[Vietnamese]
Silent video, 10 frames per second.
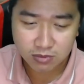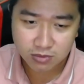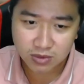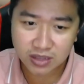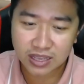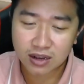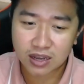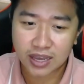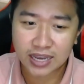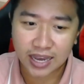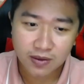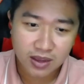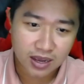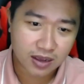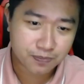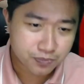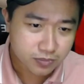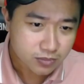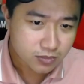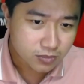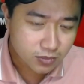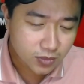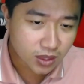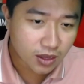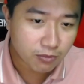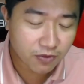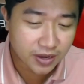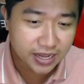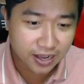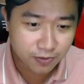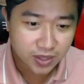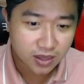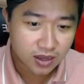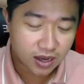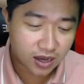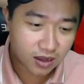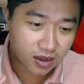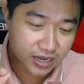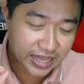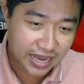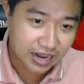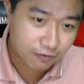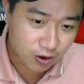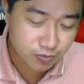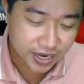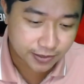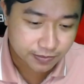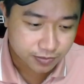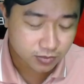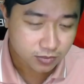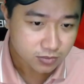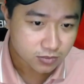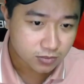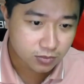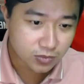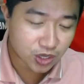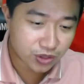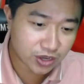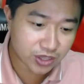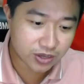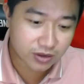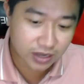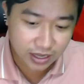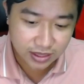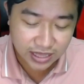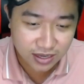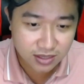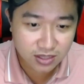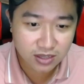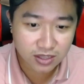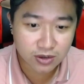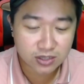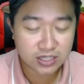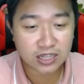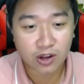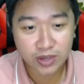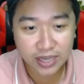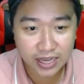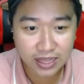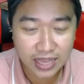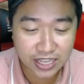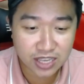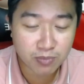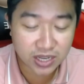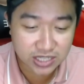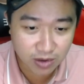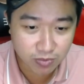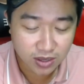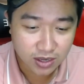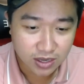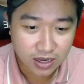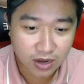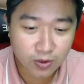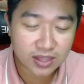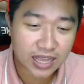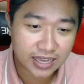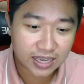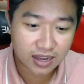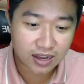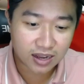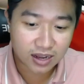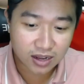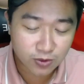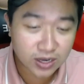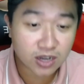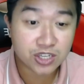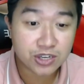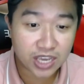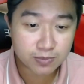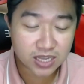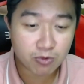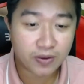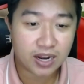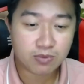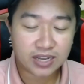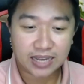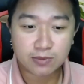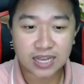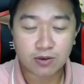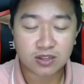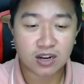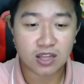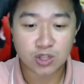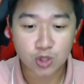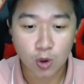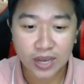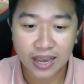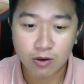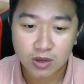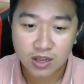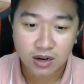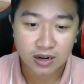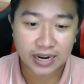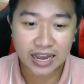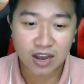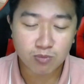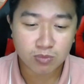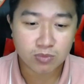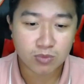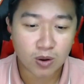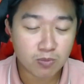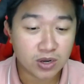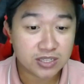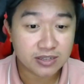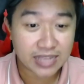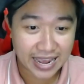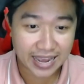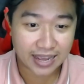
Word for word: bây giờ kể cả quý vị thấy không à, cái thằng lạc phong này nó vừa tấn nó vừa xin lỗi cái thầy Jimmy xong ở bên thầy ờ, ở bên luật sư Kim xong quý vị không ngày hôm sau cái nó lên nó tố cáo là ông một ông luật sư già